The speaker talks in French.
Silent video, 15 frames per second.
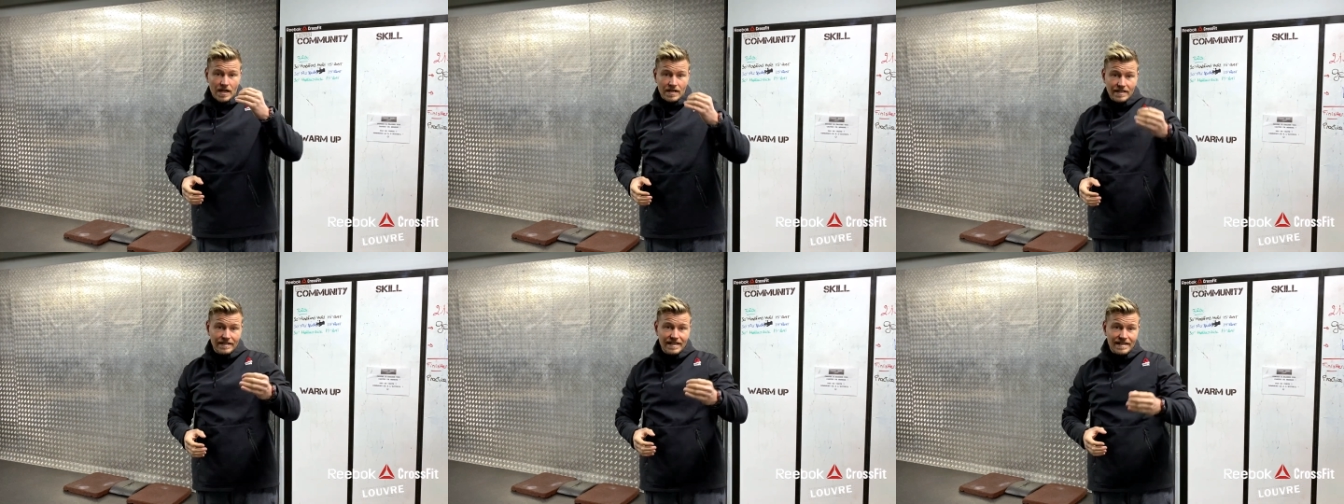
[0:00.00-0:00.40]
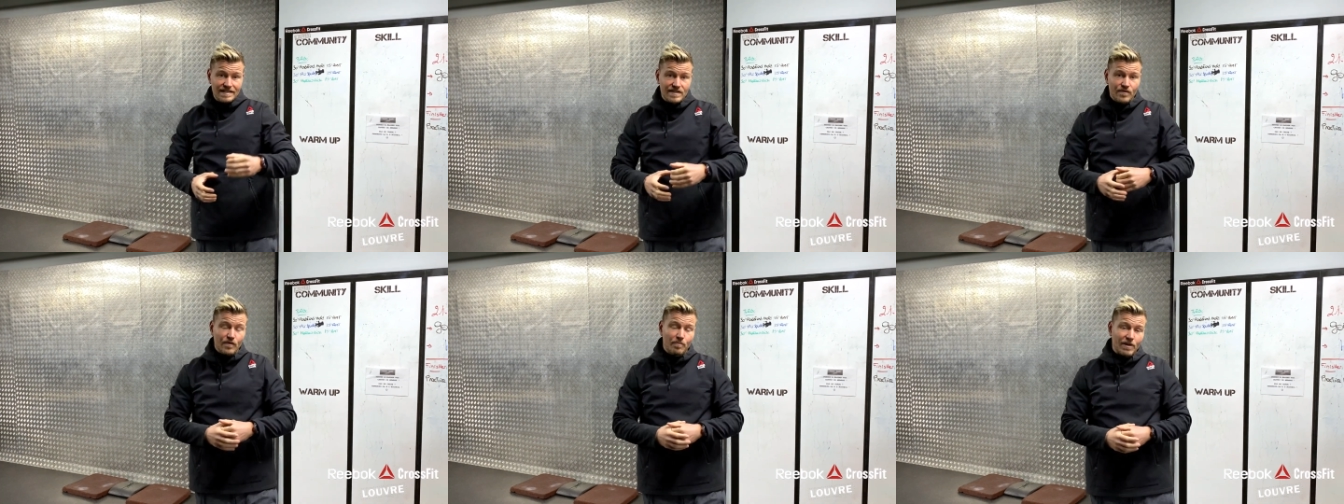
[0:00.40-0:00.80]
L'idée,
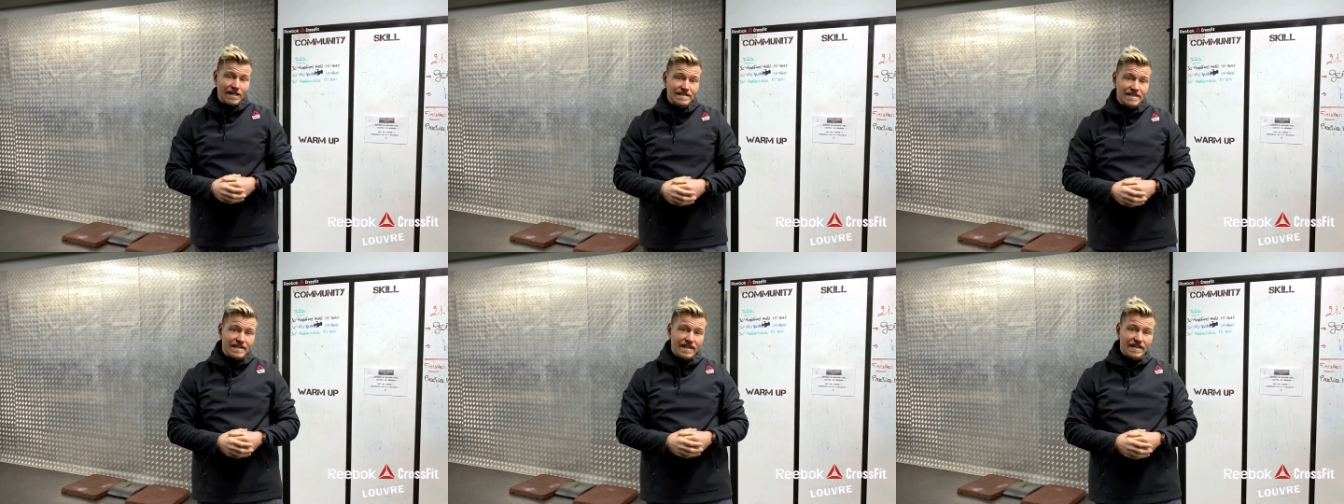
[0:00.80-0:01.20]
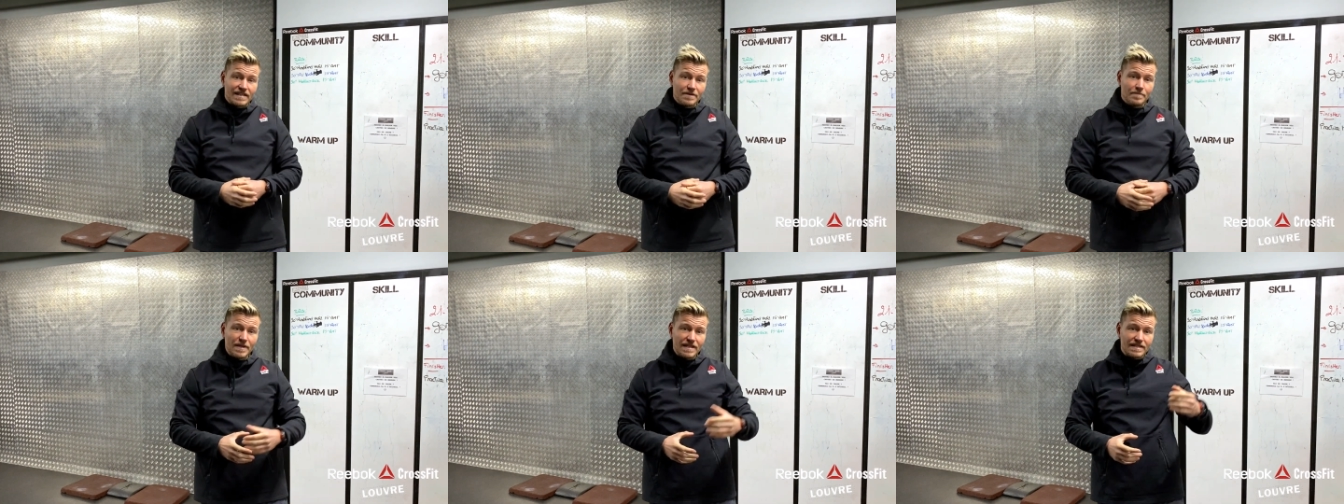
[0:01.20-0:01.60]
si vous pratiquez le
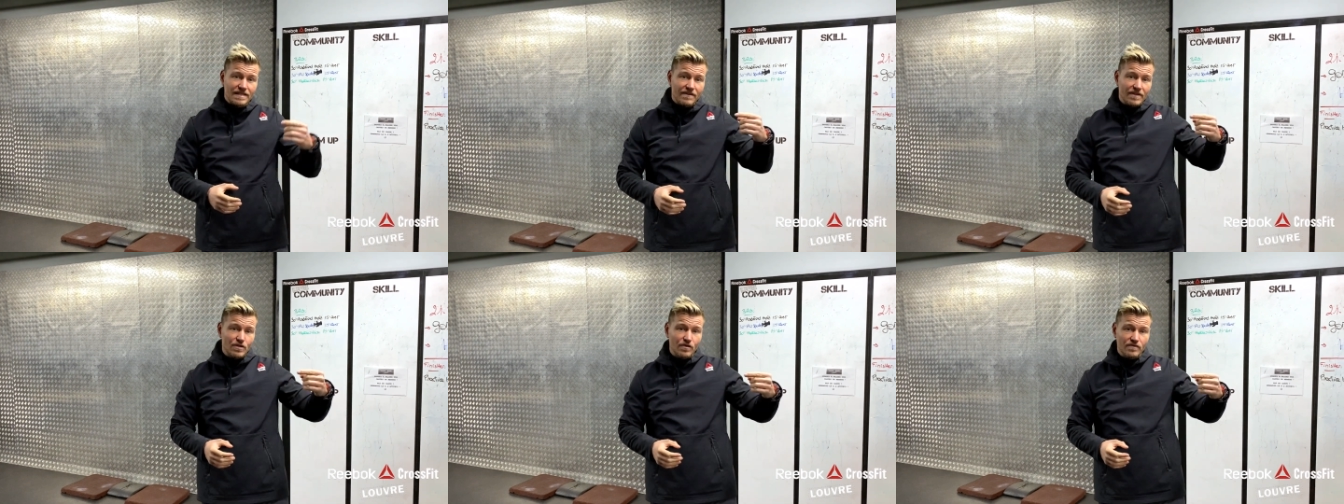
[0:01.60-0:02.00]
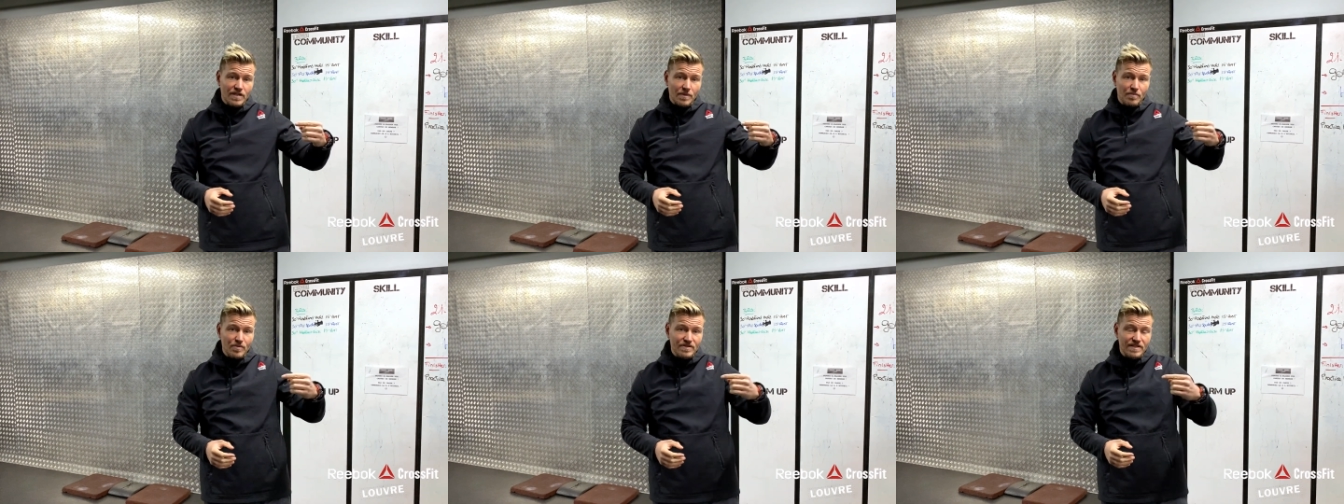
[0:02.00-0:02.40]
keeping, ça va être de
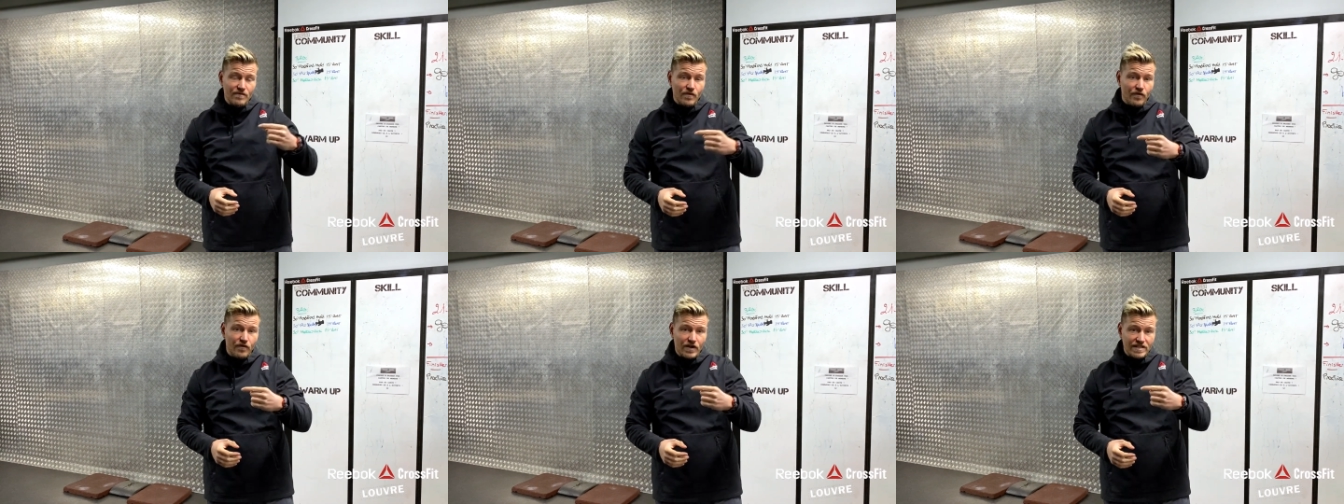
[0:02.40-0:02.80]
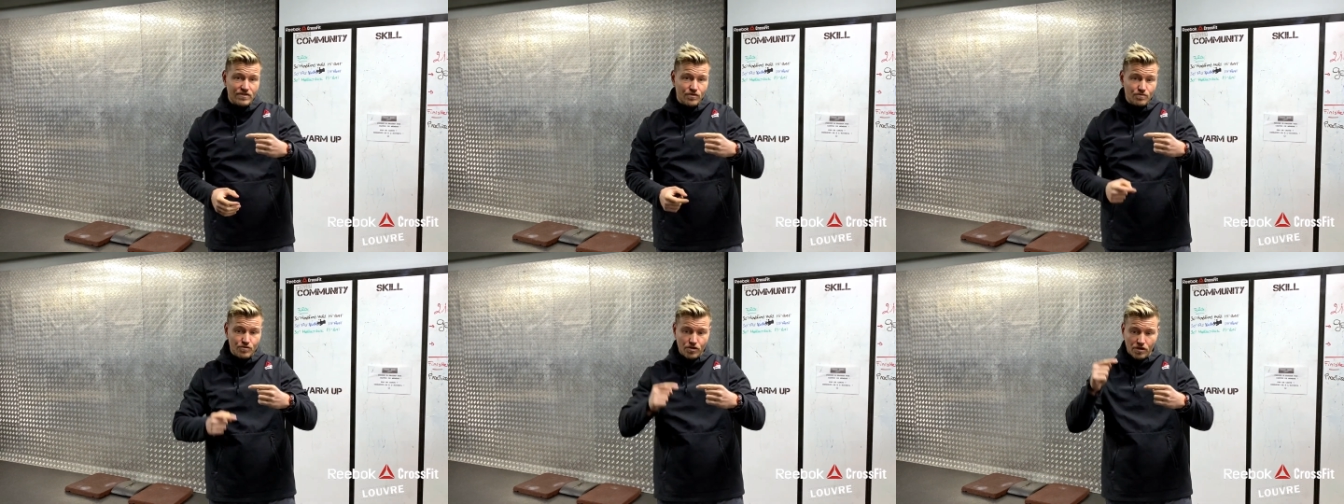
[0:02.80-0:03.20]
venir poser vos
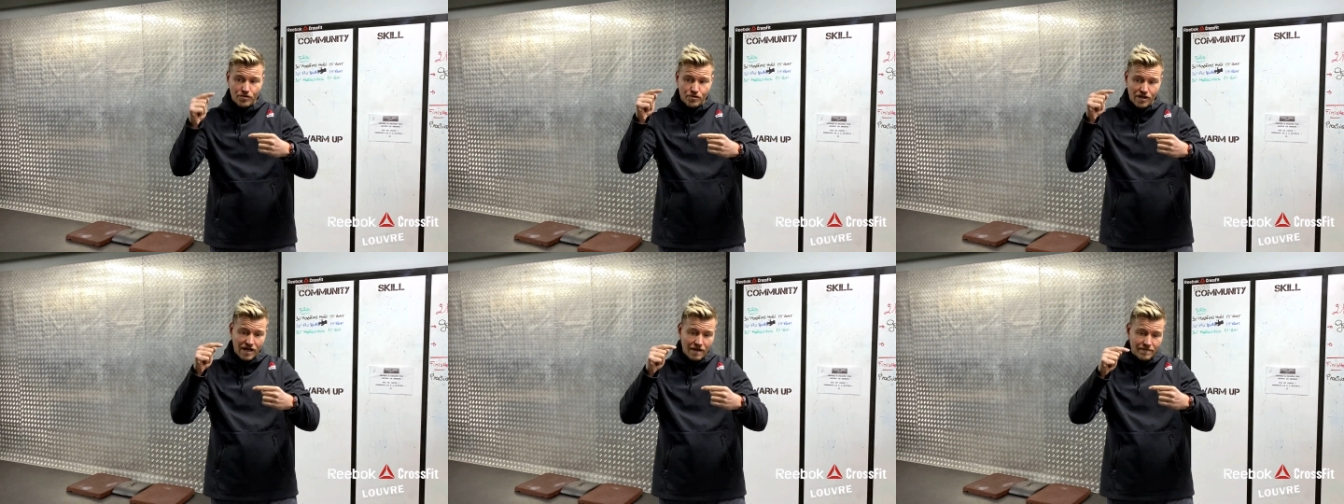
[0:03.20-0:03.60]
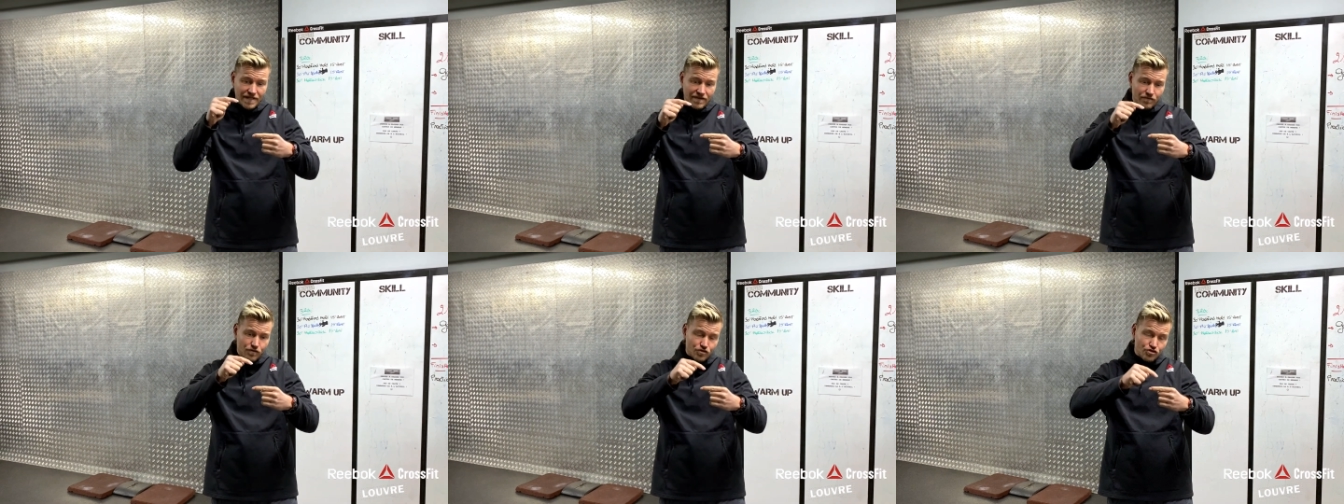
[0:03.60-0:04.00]
fesses au mur, de
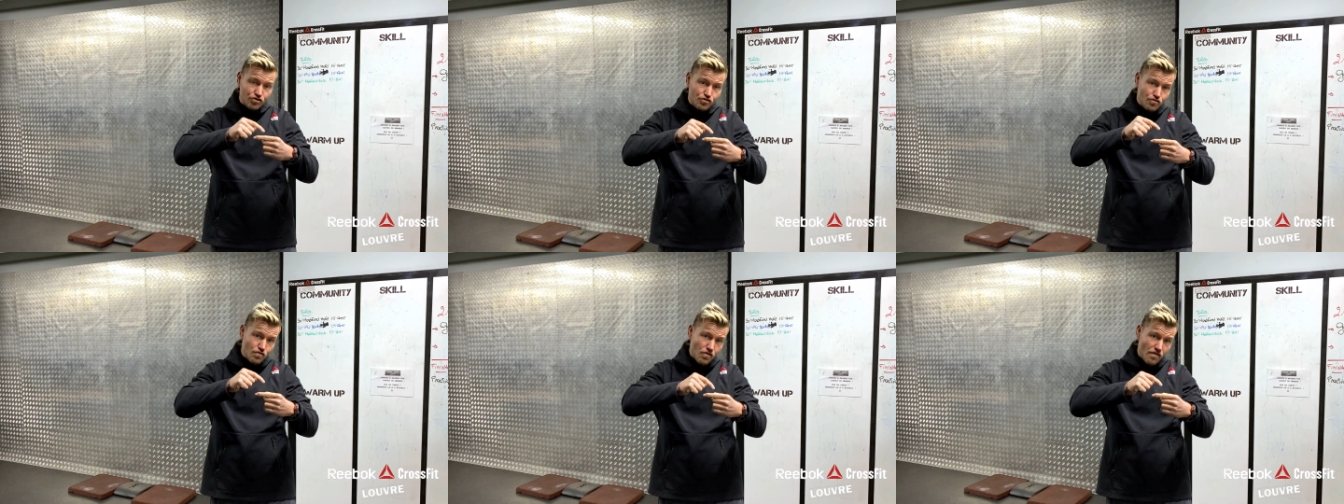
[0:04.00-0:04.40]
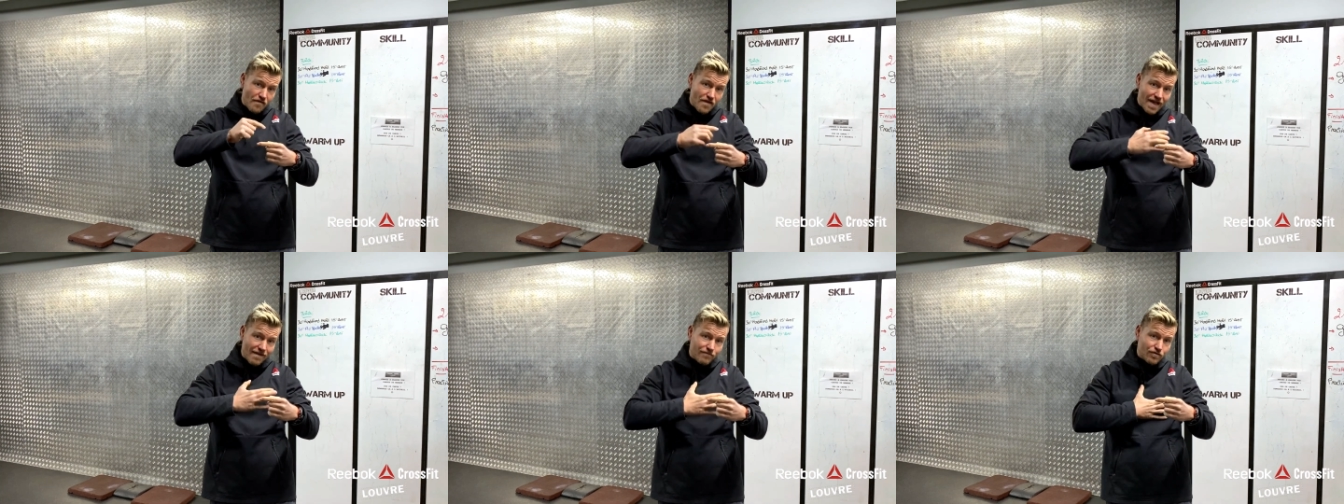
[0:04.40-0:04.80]
ramener vos genoux
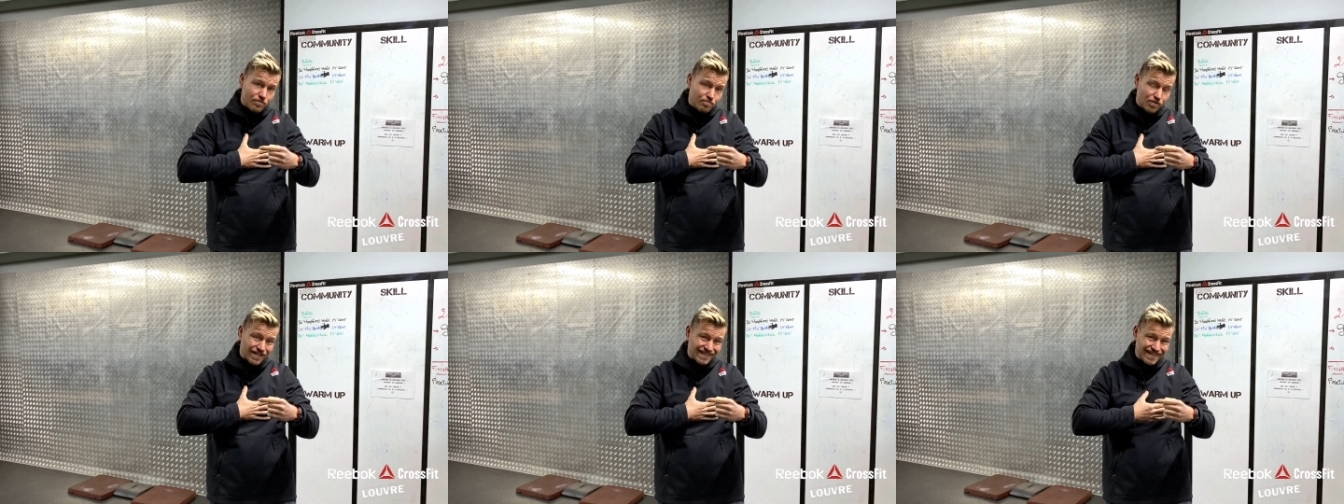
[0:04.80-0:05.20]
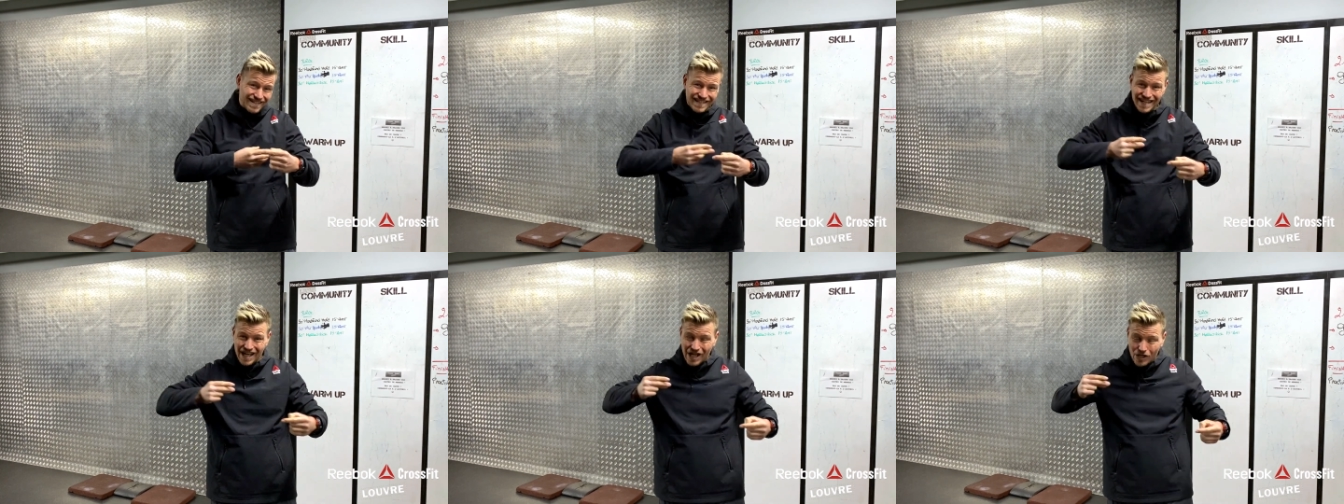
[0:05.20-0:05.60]
vers votre
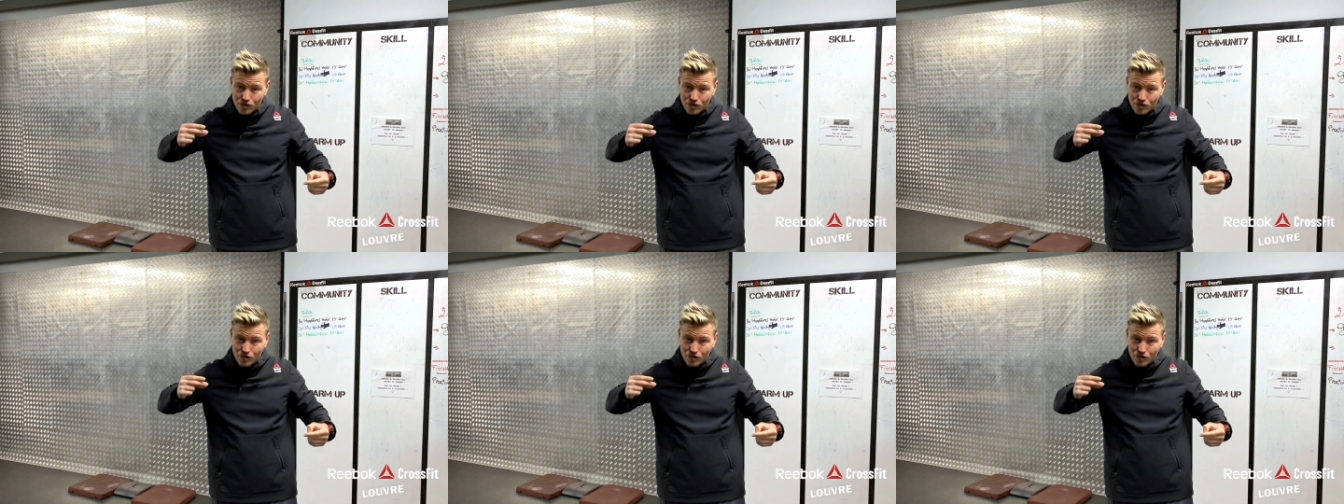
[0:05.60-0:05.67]
poitrine,